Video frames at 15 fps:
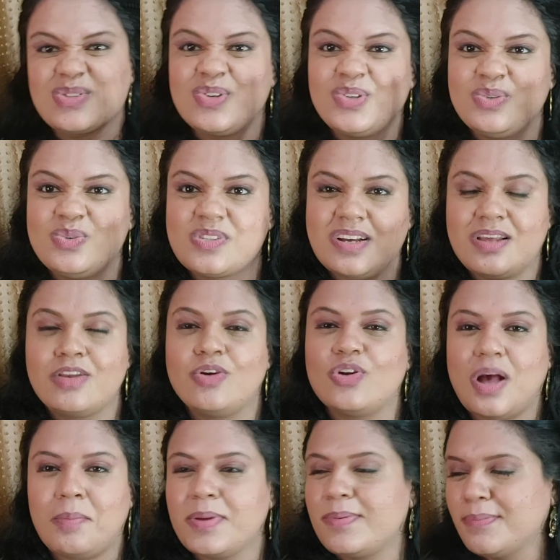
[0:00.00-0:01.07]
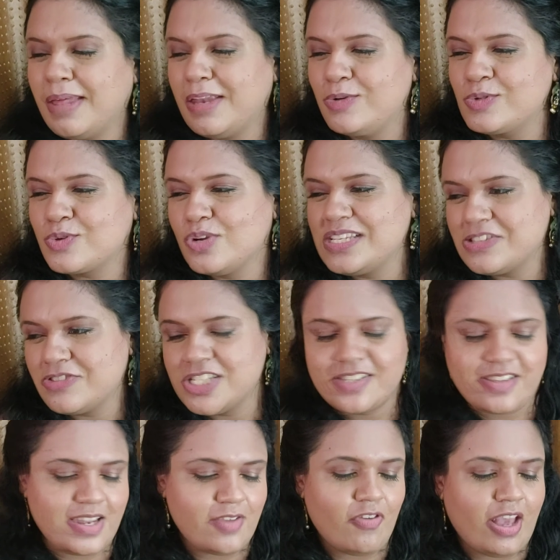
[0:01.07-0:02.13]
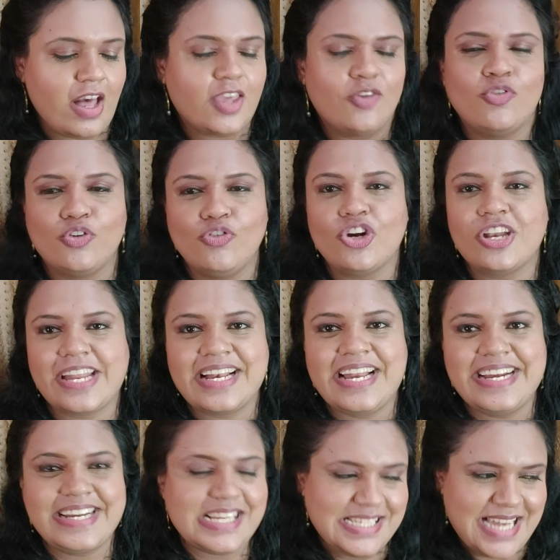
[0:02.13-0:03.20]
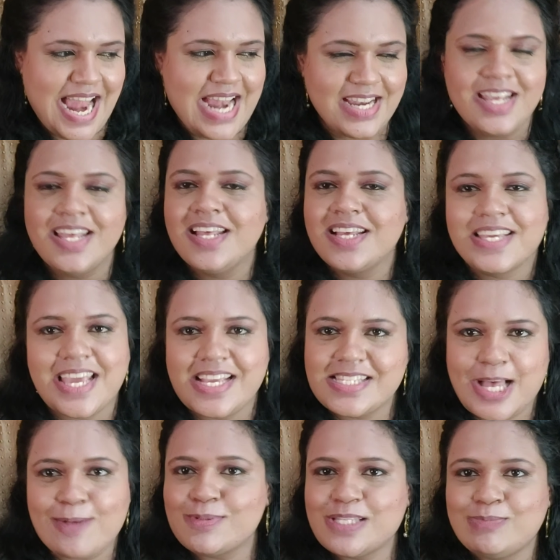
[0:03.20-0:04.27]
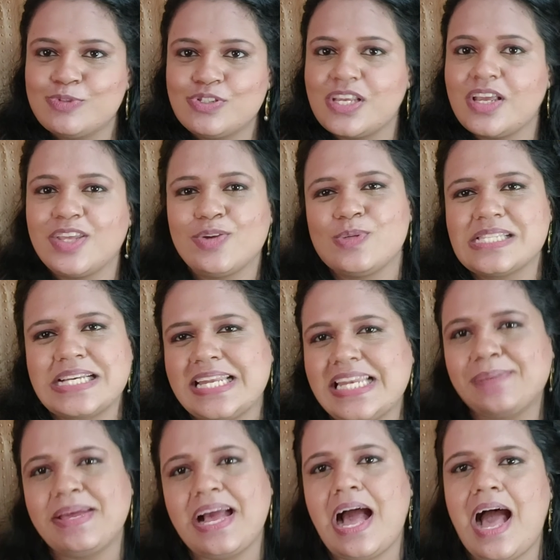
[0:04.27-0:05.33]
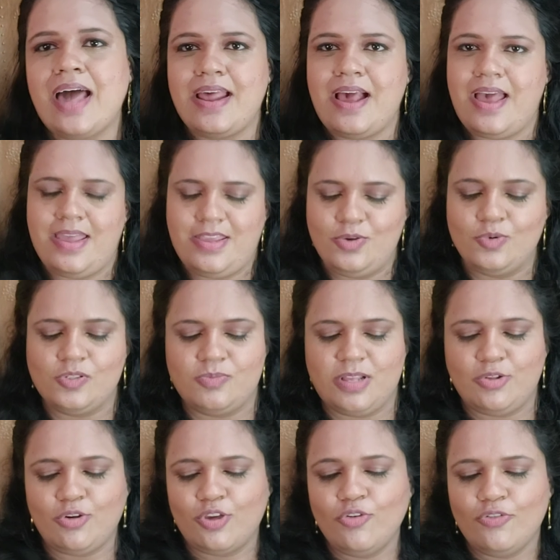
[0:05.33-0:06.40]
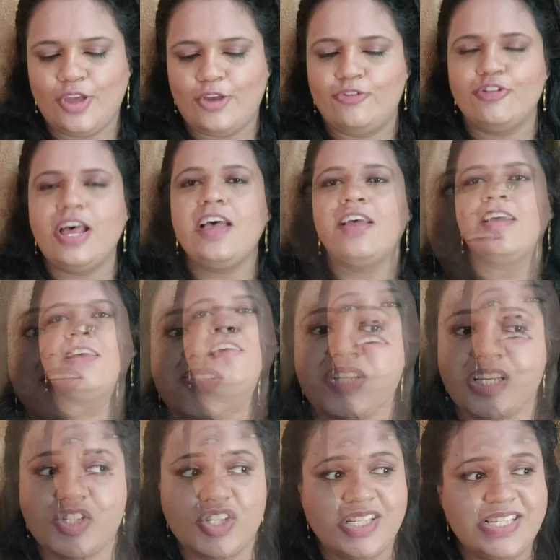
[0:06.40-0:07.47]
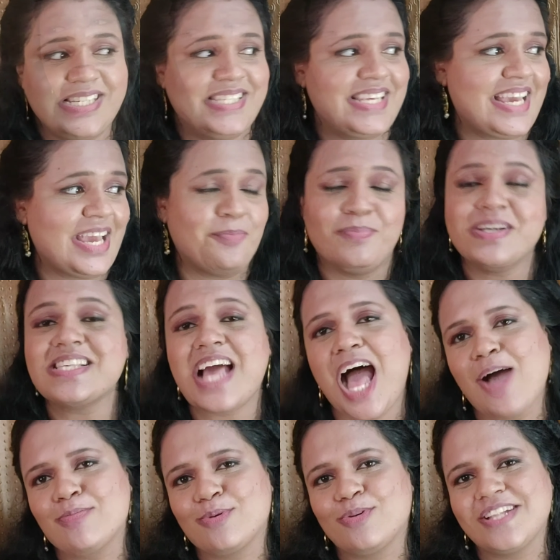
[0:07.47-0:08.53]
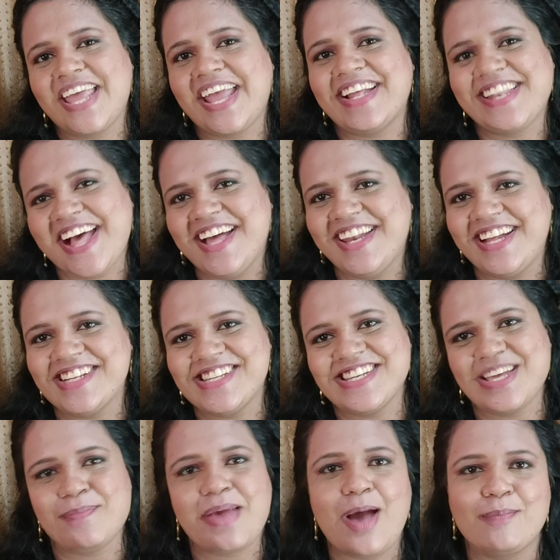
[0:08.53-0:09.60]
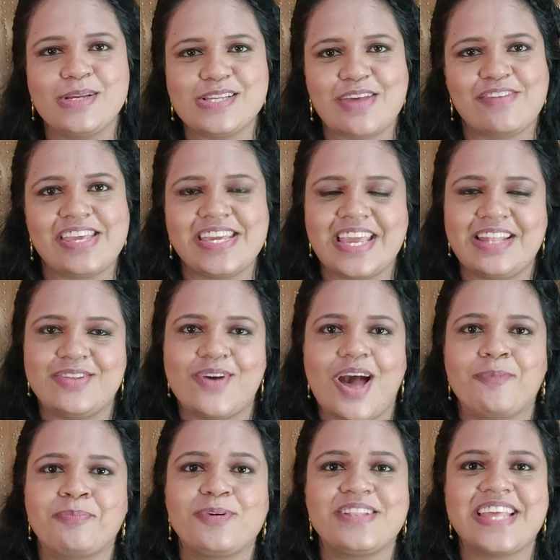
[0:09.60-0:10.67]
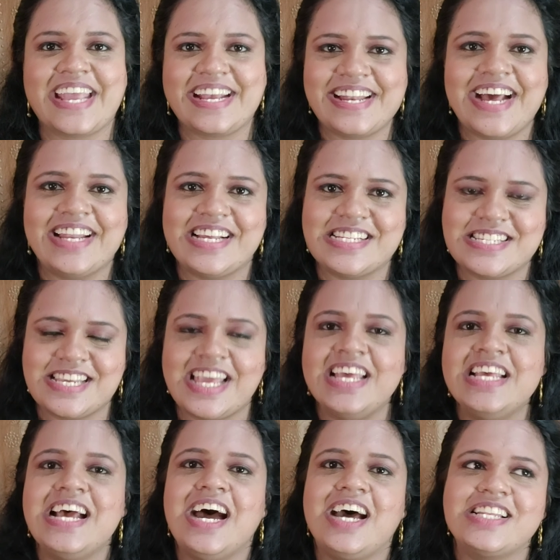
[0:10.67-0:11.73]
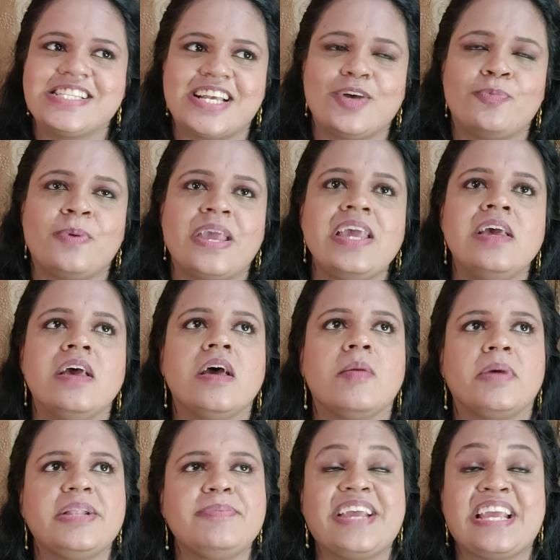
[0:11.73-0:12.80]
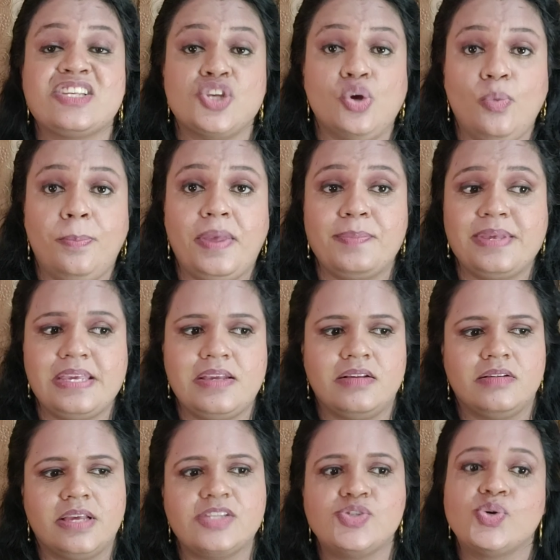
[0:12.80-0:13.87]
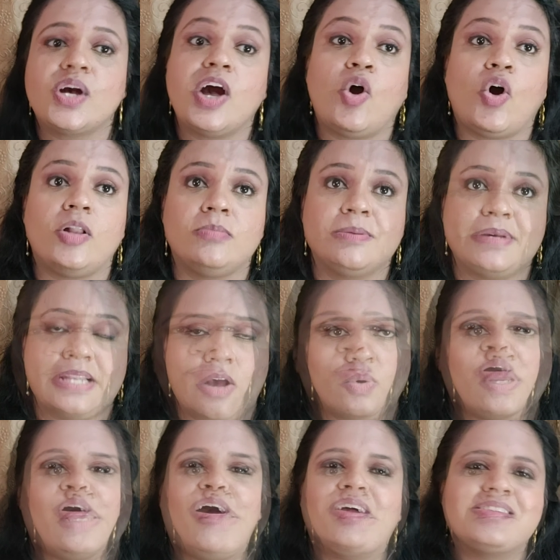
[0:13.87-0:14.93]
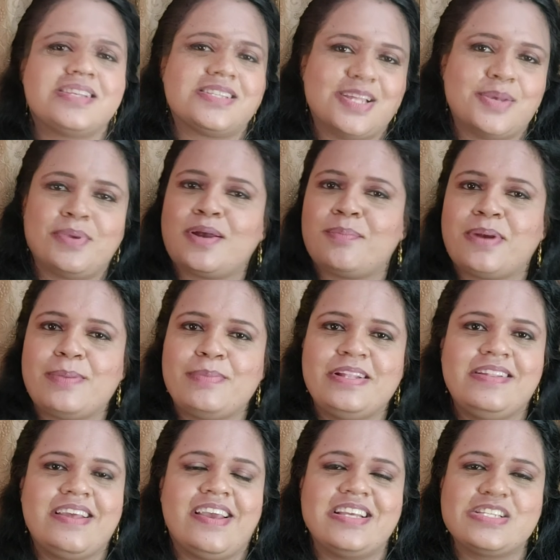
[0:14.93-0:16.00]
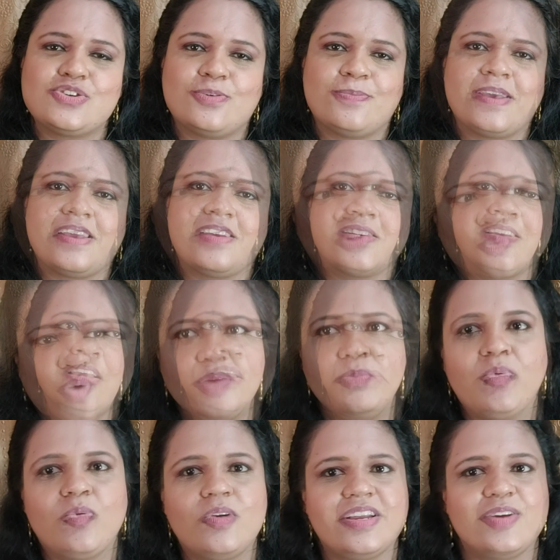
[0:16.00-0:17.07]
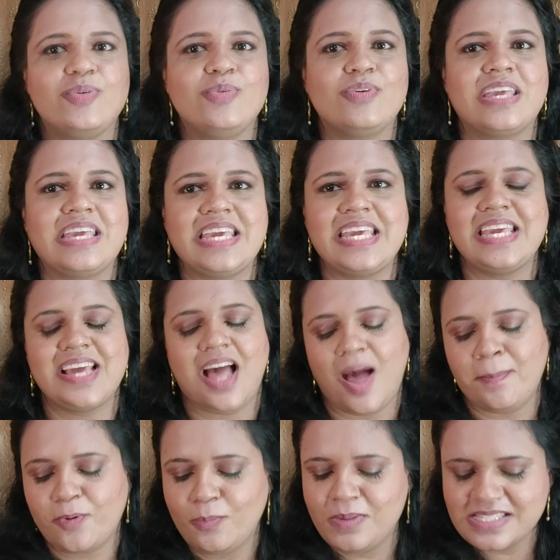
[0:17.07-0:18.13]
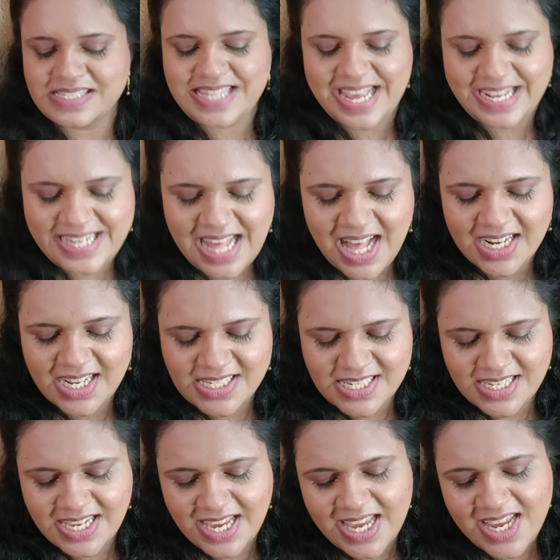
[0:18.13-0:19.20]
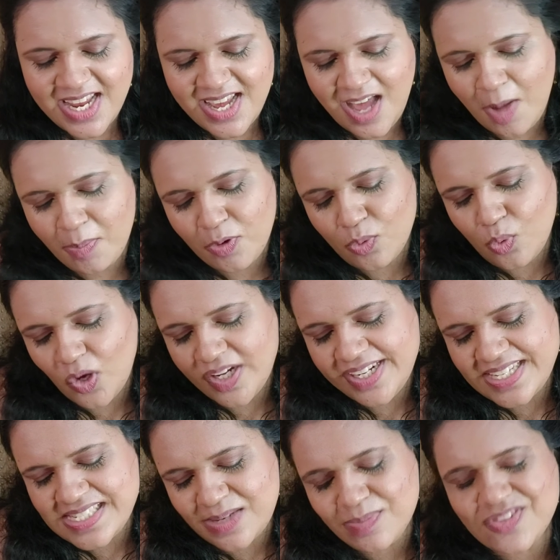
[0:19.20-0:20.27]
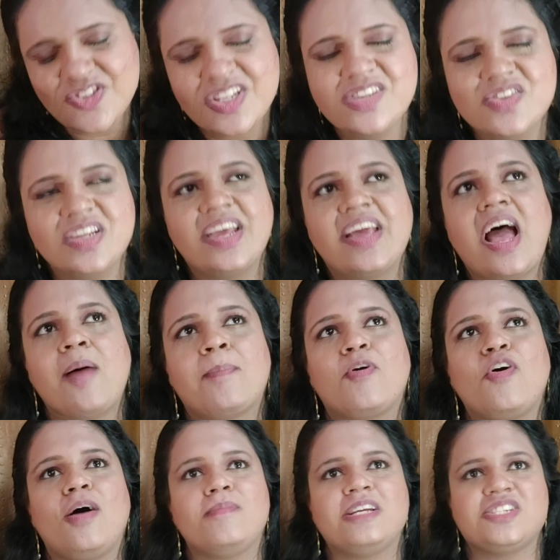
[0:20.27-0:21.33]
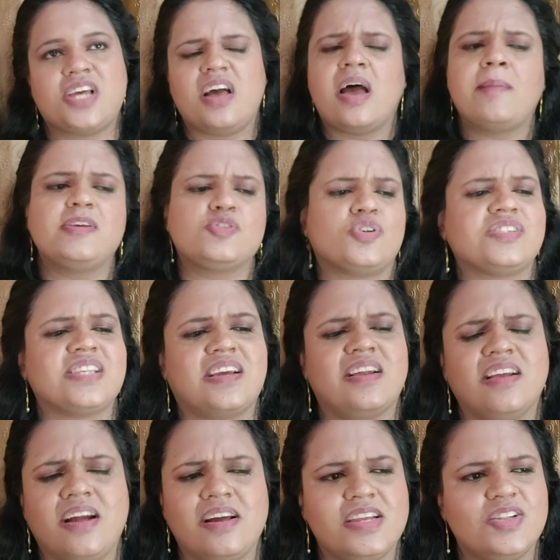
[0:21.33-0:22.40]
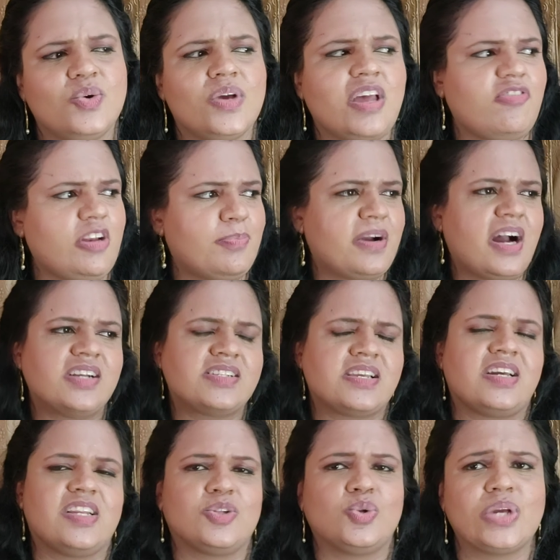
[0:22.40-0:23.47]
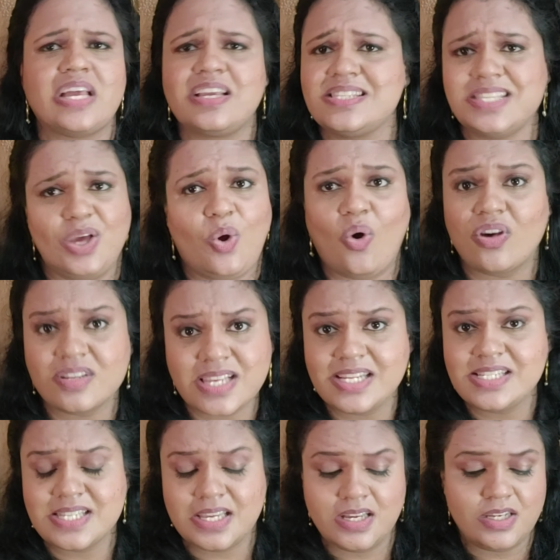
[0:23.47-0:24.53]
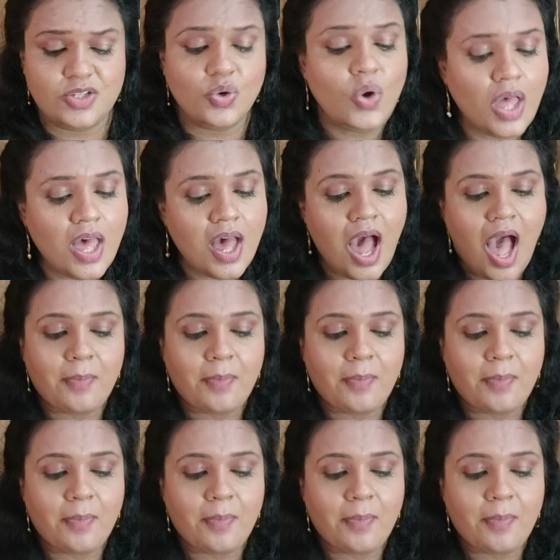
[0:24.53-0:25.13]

से उसको यूज़ कर रही हूँ और अभी भी मैंने उसको इस वजह से नहीं फेंका क्योंकि वो रिंग लाइट का स्टैंड के हिसाब से मुझे यूज़ करने में आ रहा है यूज़ में तो क्यों फेंकूँ ना अच्छी अच्छी चीज़ें तो हैं बस आपको देखना आना चाहिए मैं हमेशा वही कहती हूँ आपको देखना आना चाहिए हर जगह पे मतलब एजीओ पे भी एजीओ का हॉल में बनाऊँगी बहुत सस्ते में कपड़े मिलते हैं एजीओ पे तो वही बोल रही हूँ तो कि आपको बस देखना आना चाहिए आपको क्वालिटी समझनी चाहिए आपको हमेशा अमेज़ोन से खरीदो या फ्लिपकार्ट से खरीदो या किसी और साइट से खरीदो